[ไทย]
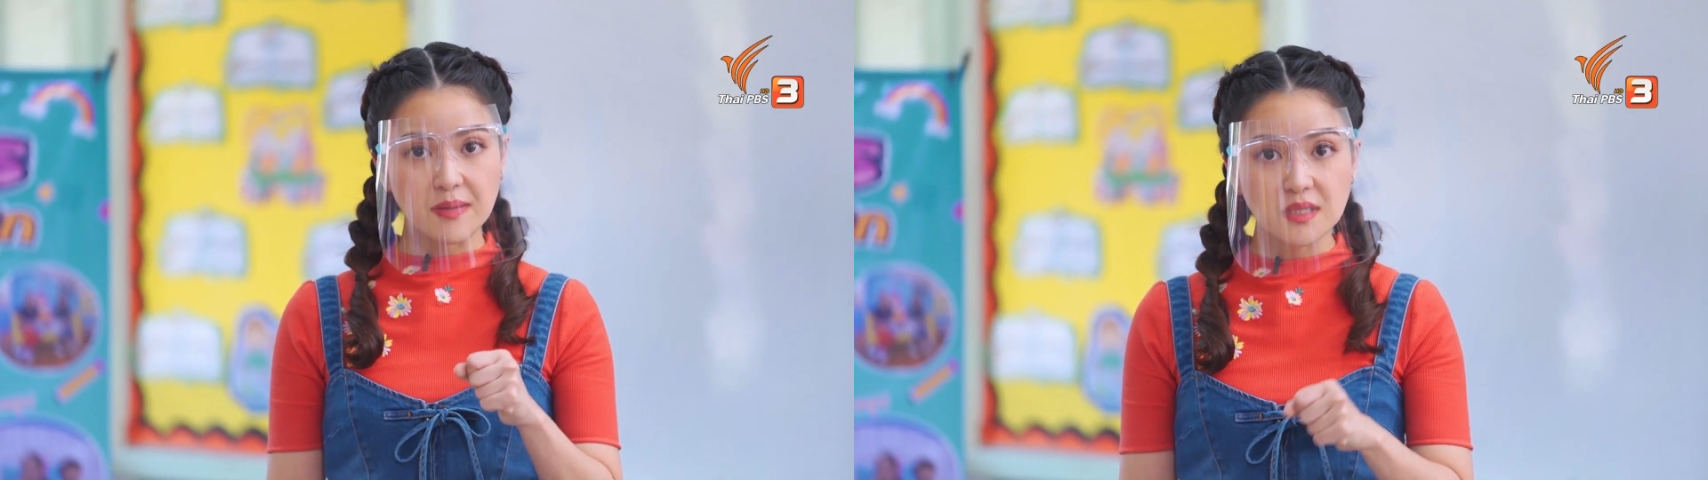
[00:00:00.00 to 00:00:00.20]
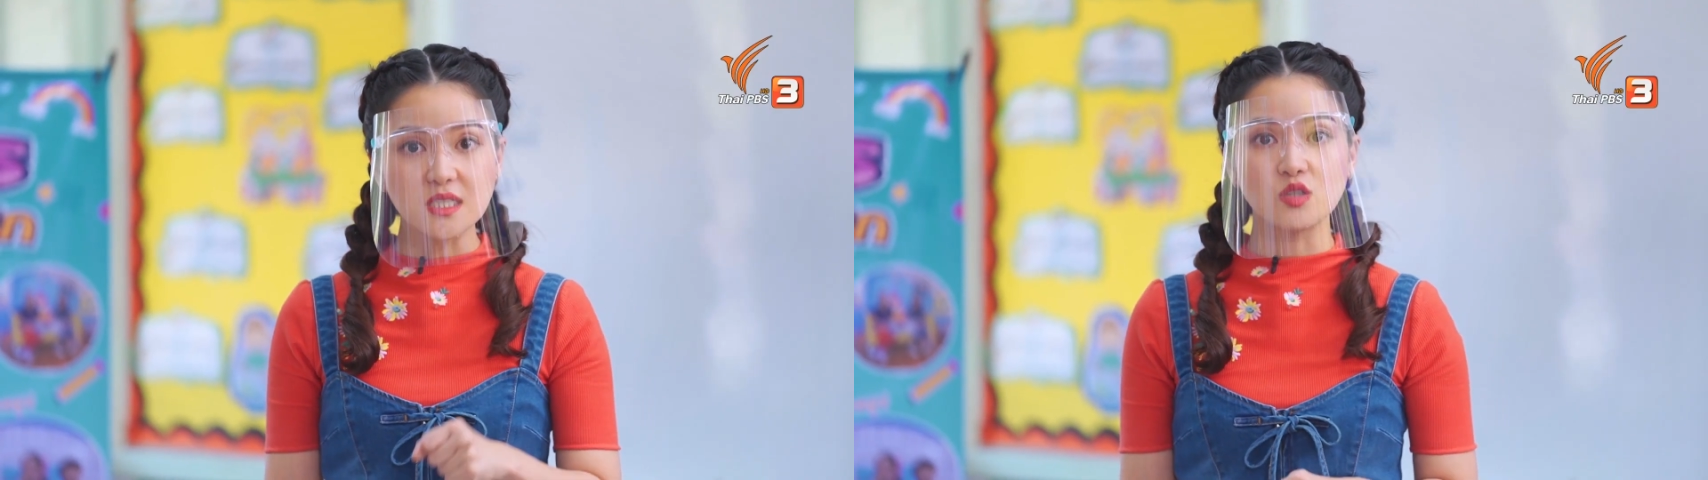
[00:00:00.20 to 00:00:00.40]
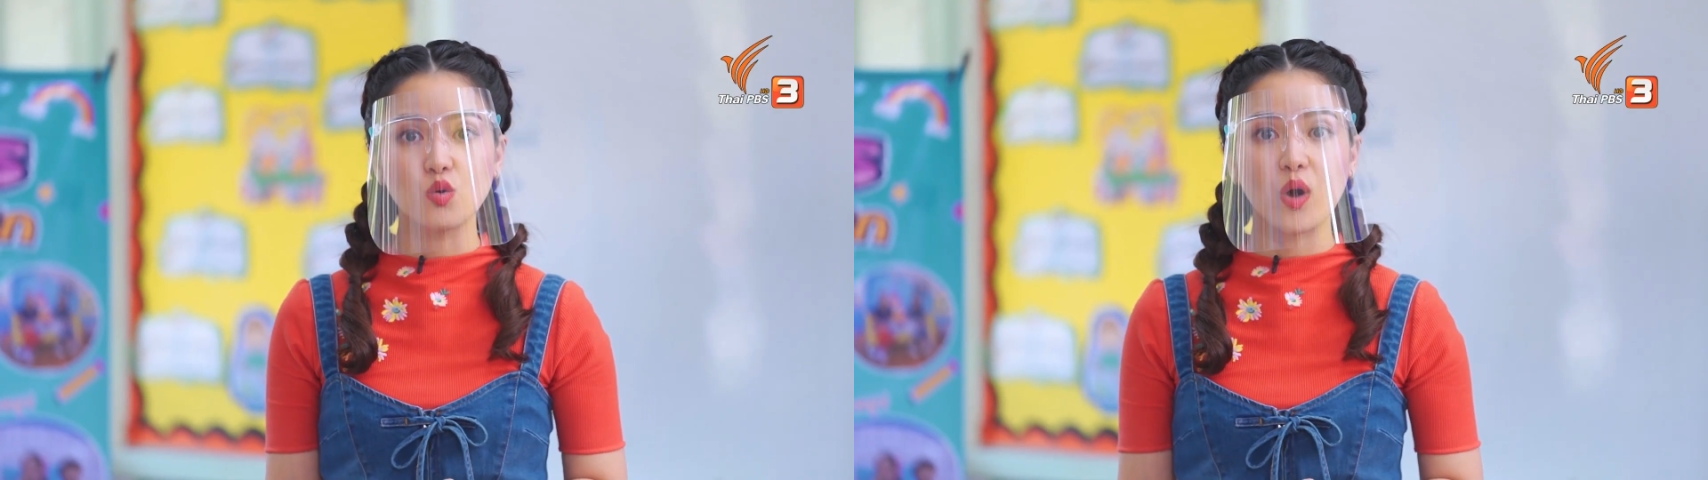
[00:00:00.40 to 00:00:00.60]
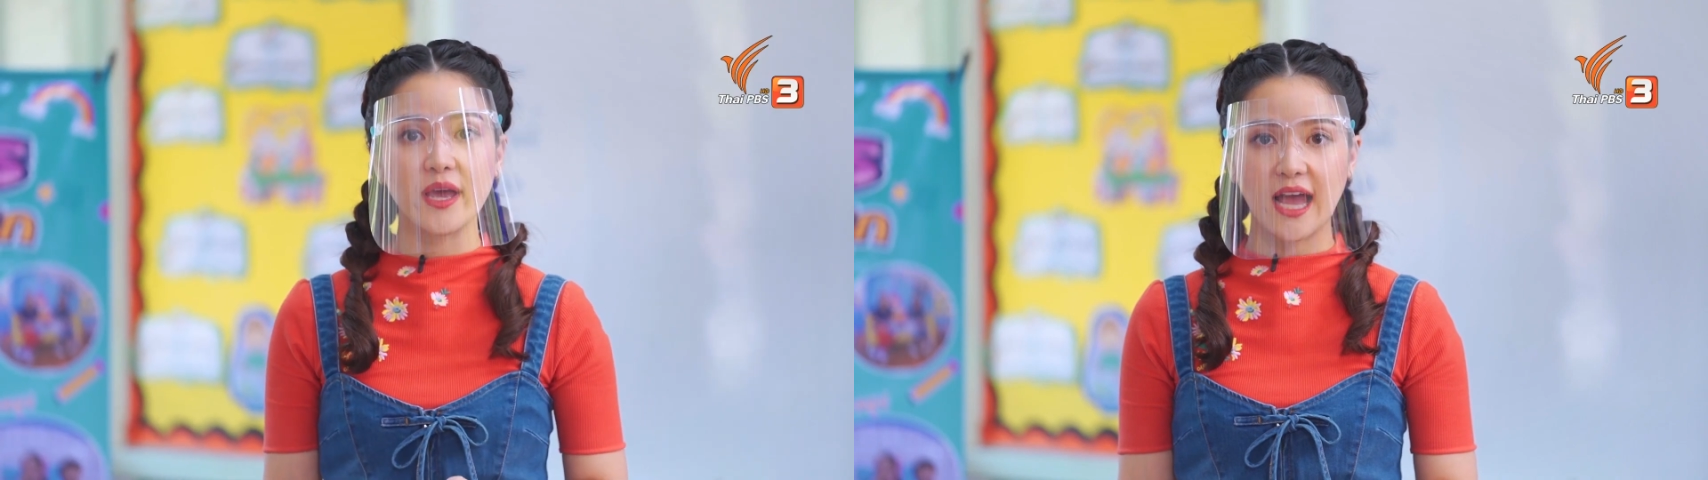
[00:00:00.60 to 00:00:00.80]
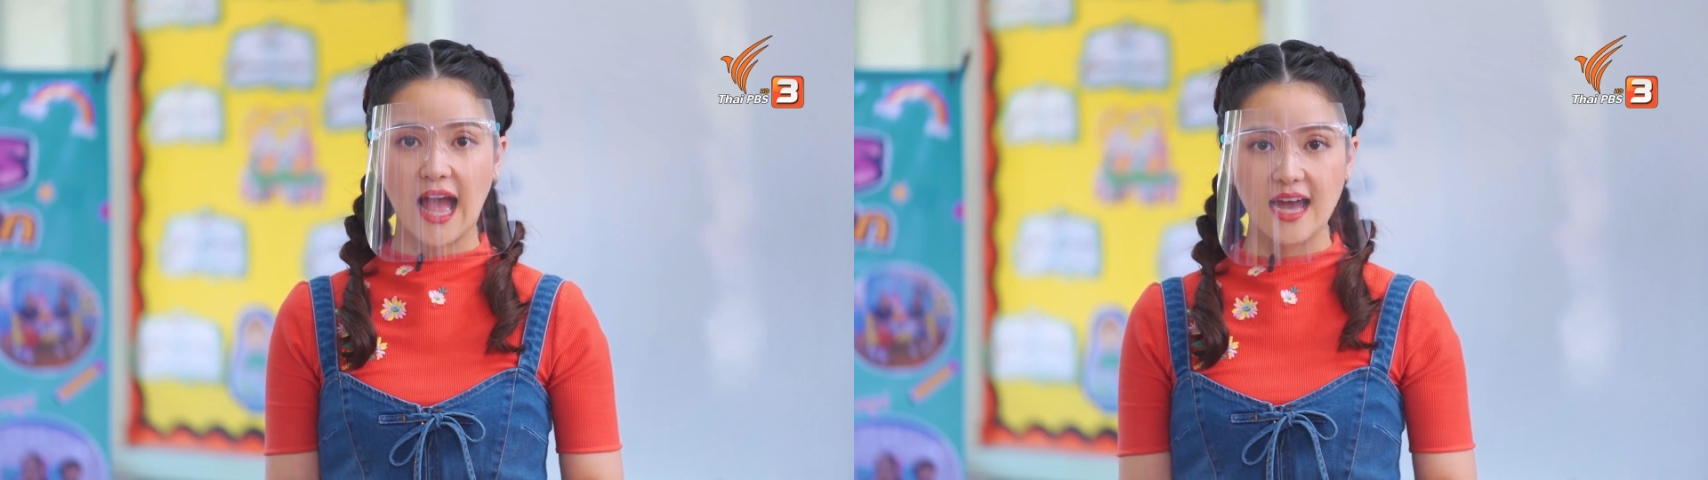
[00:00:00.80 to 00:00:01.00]
มือด้วย
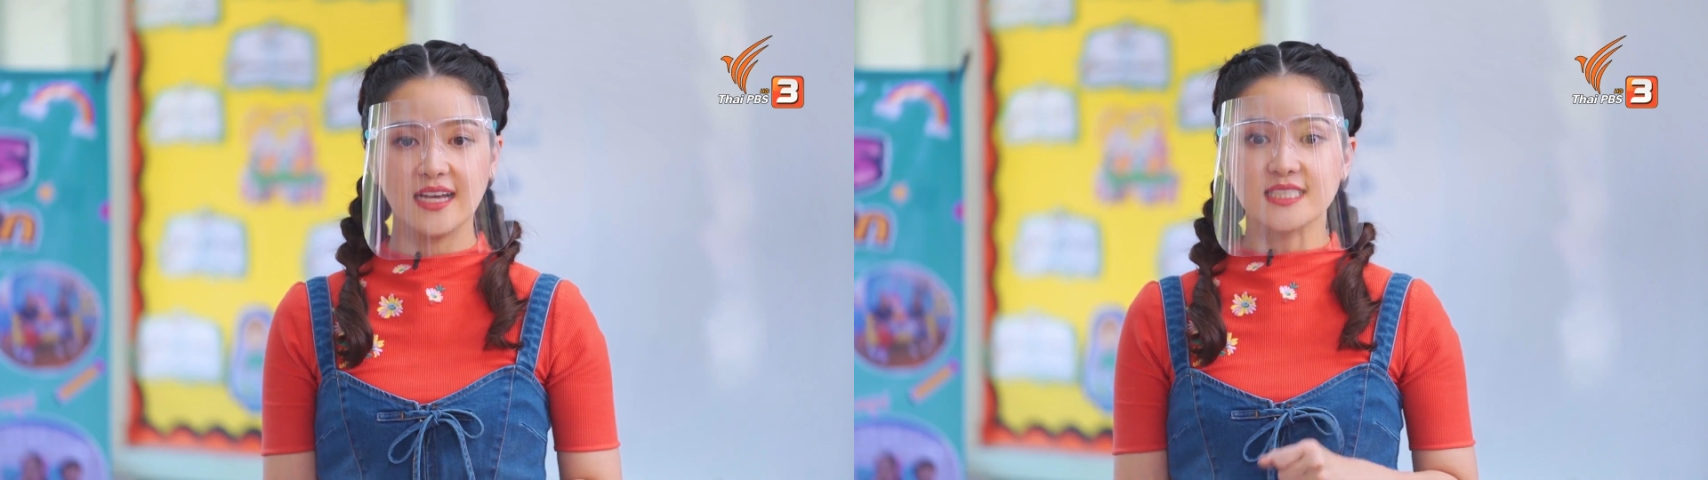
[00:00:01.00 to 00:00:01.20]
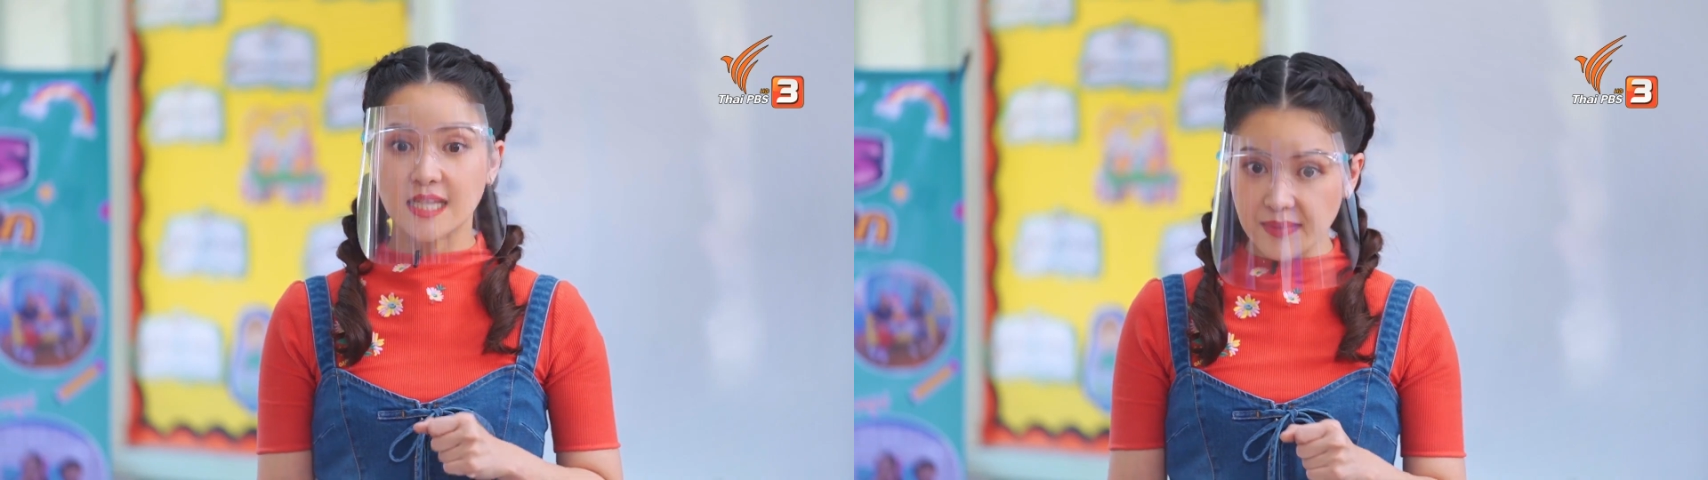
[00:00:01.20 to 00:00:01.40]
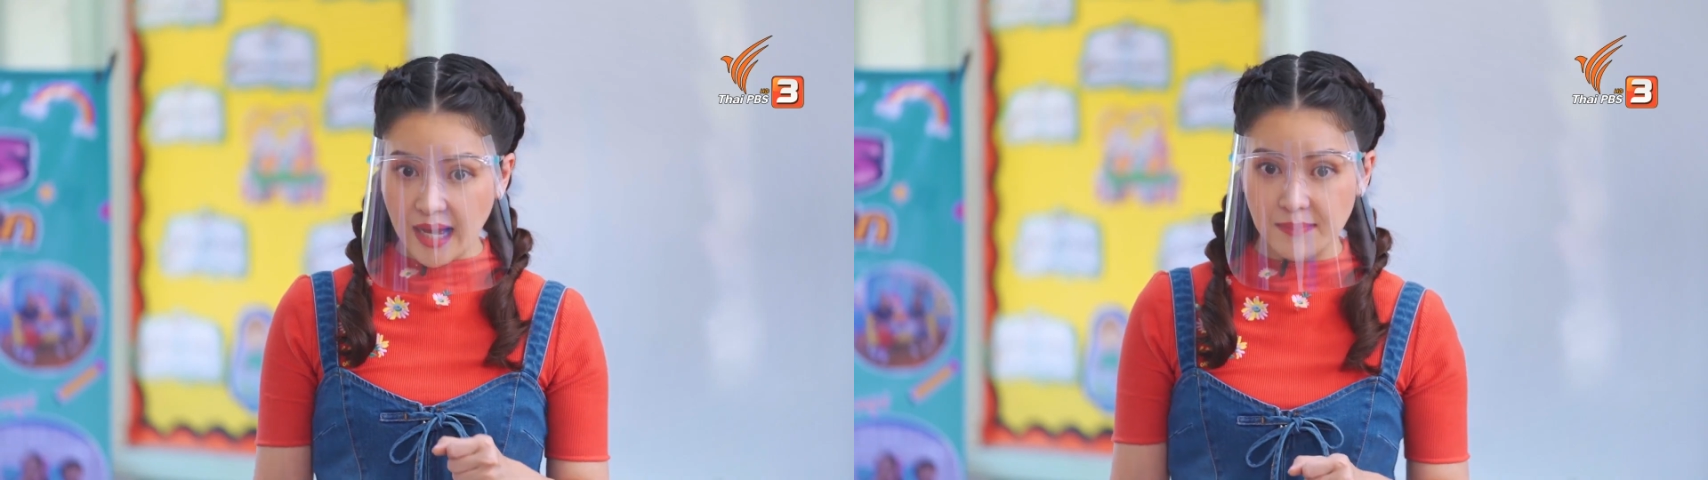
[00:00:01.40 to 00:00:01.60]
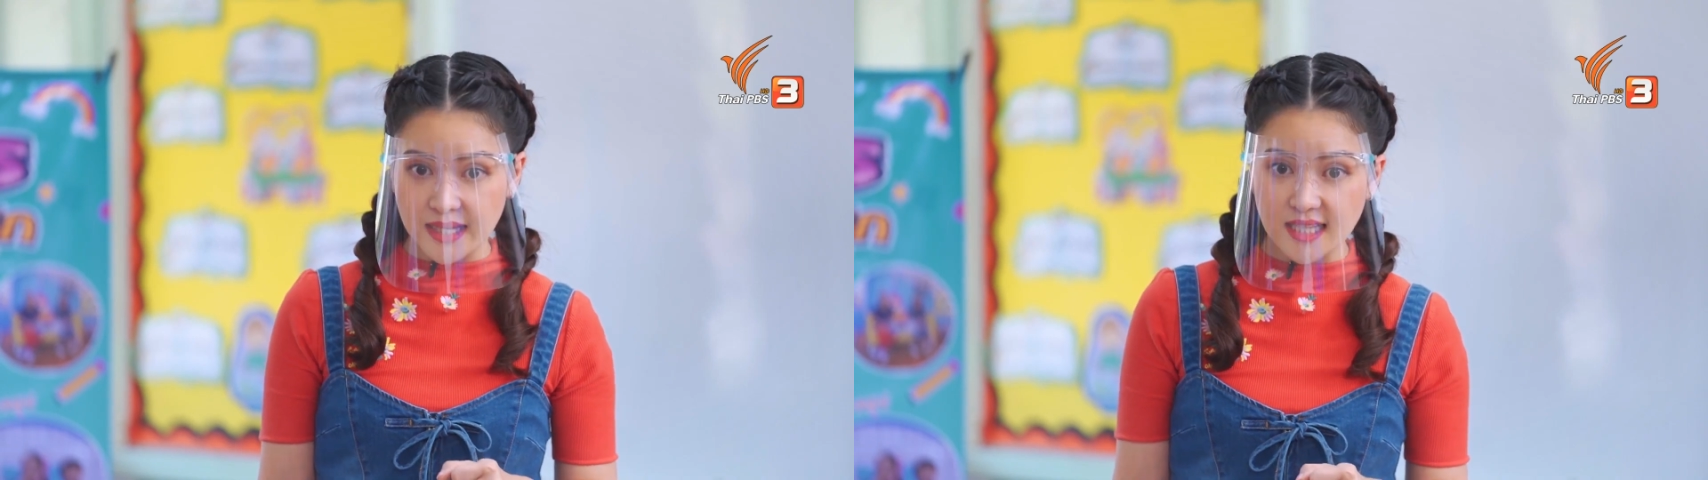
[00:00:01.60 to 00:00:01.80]
ค่ะใช่ไหมคะมิ